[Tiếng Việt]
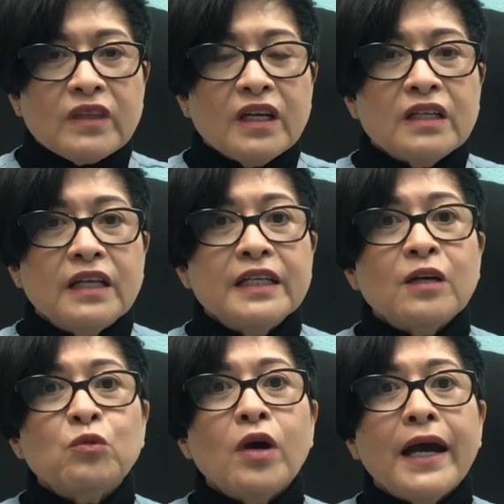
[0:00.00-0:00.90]
à, để
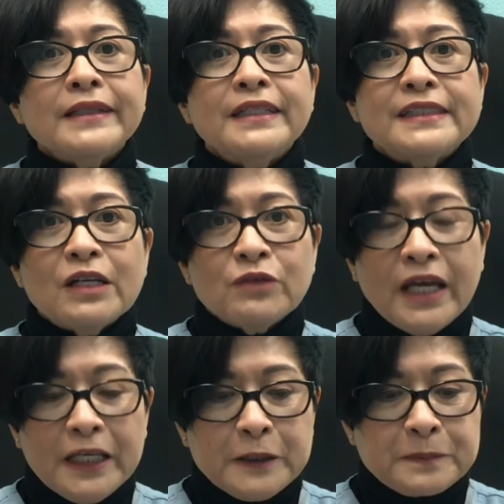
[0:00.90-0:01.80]
không có hại về sau
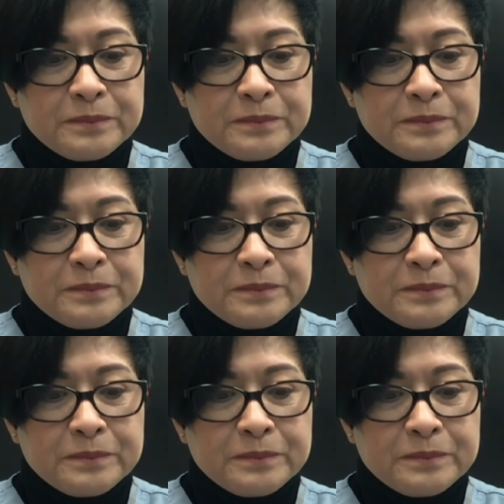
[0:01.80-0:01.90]
này